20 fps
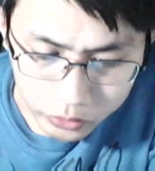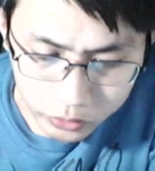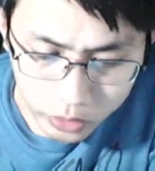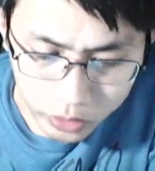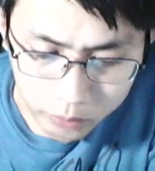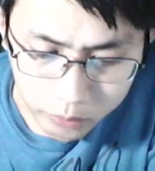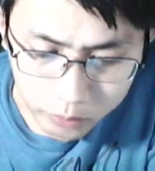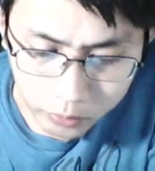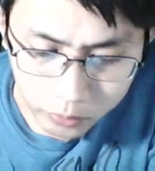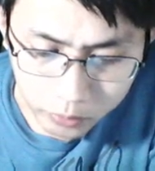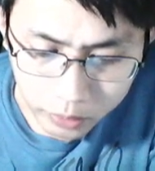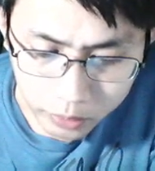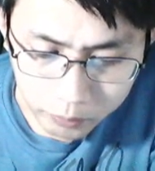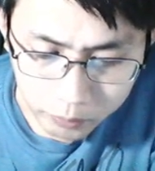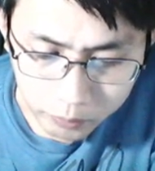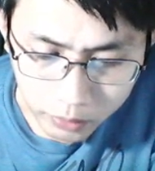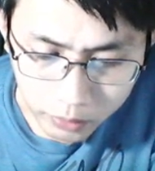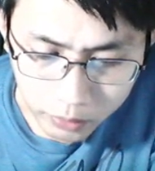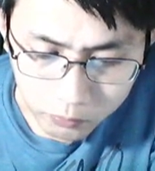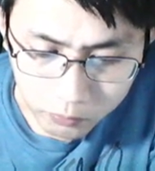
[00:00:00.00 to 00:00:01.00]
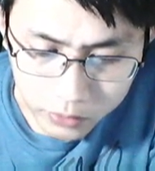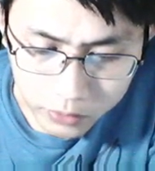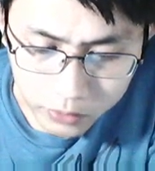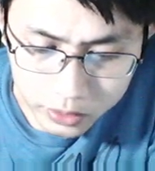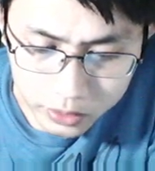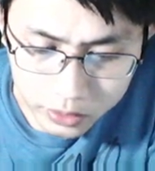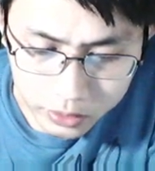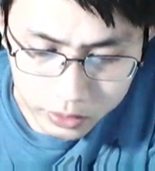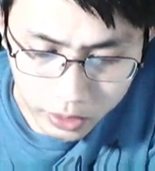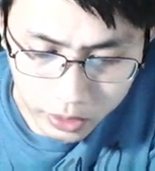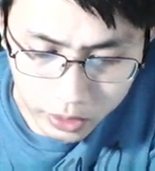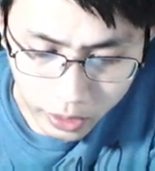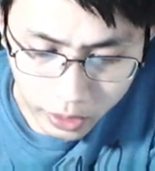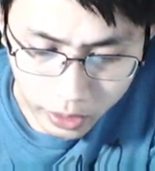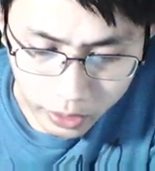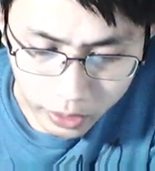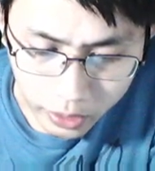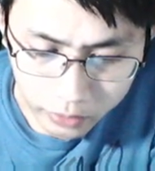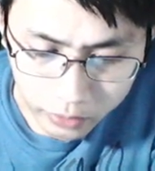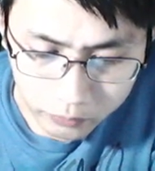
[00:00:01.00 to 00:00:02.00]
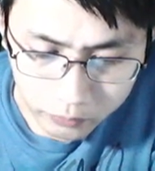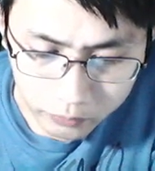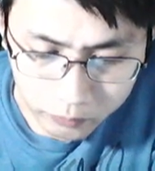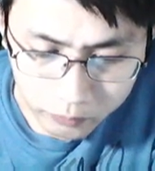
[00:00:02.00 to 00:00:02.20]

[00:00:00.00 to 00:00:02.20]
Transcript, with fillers: nyo lang po yan publish and